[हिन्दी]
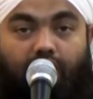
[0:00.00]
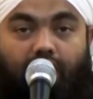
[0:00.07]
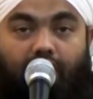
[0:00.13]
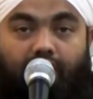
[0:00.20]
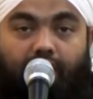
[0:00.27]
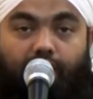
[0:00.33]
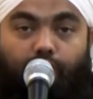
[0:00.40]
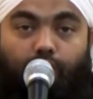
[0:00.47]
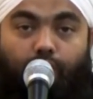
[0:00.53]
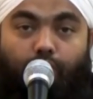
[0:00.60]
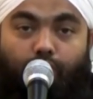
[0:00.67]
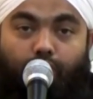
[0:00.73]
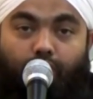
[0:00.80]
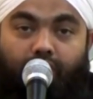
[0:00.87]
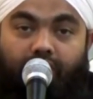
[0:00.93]
चला गया तो
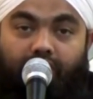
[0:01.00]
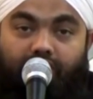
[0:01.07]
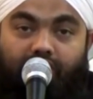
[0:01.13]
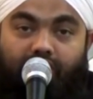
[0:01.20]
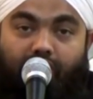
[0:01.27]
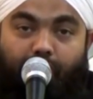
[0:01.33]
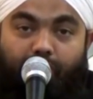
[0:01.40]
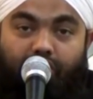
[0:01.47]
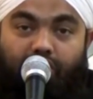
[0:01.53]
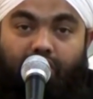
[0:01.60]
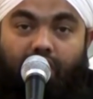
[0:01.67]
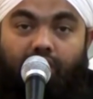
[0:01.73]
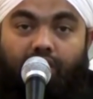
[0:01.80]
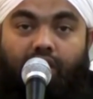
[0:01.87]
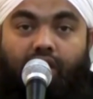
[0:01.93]
लोगों ने अर्ज़ किया अम्मी
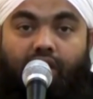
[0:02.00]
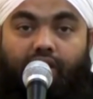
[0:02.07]
जान